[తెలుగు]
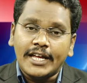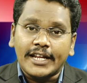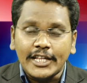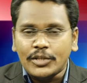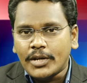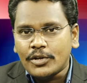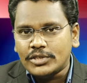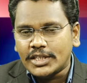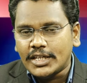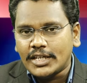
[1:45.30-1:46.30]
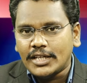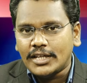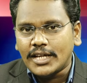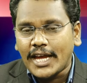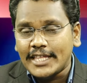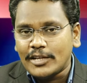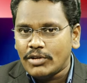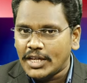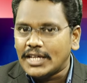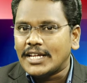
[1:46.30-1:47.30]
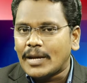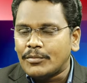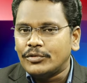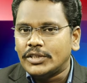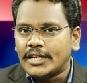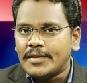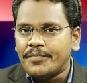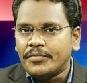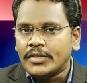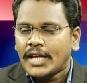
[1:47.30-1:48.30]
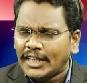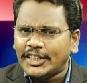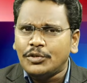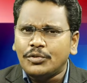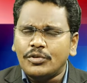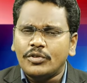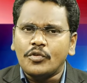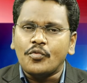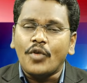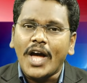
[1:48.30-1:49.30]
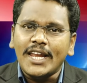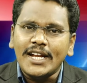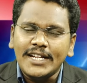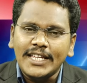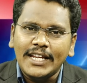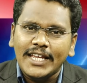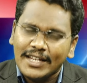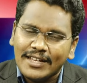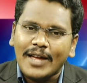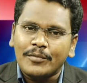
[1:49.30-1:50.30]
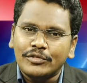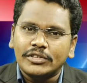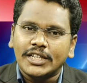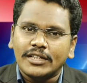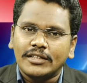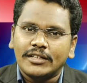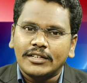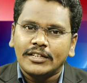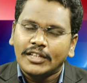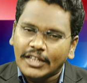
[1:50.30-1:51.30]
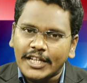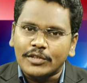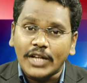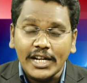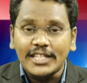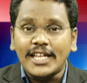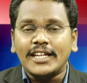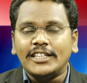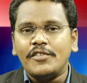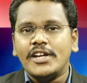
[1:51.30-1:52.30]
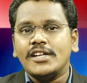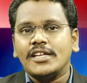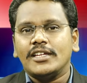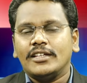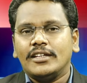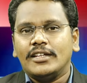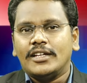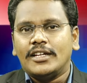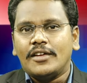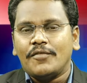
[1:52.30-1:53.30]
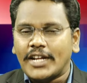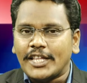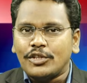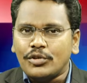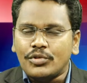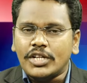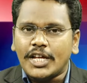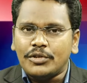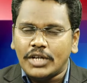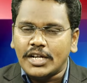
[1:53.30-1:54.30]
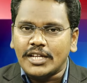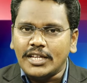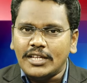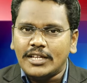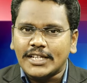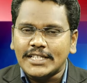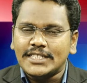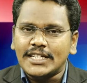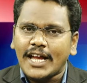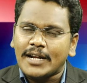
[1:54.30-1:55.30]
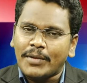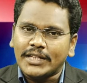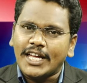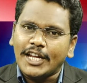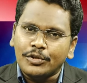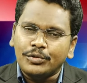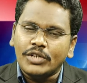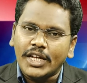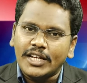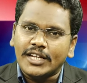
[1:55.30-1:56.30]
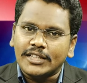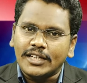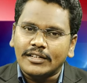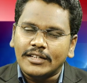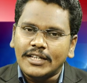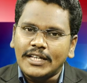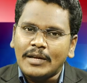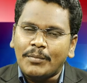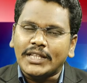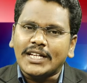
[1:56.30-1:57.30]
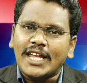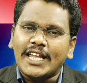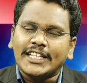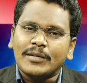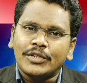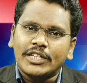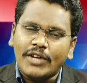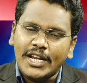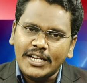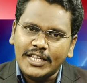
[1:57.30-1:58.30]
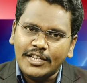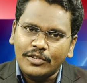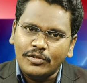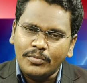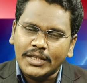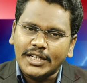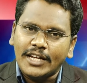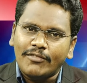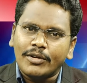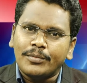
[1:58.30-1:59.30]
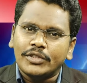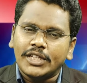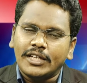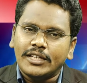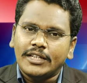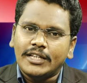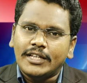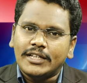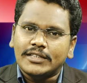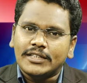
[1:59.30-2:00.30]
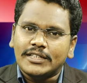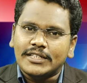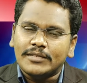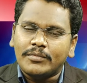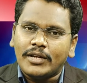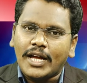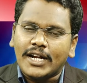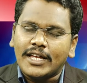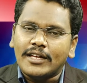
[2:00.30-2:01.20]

రైతు భరోసా కేంద్రం లేని గ్రామం ఉందా అంతెందుకు వాలంటీర్ లేని గ్రామం ఉందా లేదు అంటే దాని అర్థం ఏంటి వీళ్ళందరూ ఉన్నారు అంటే ఖచ్చితంగా అక్కడ పథకాలు అందుతున్నాయనే కదా పథకాలు అందకపోతే వాలంటీర్ ఎందుకు పథకాలు ఇవ్వకపోతే అక్కడ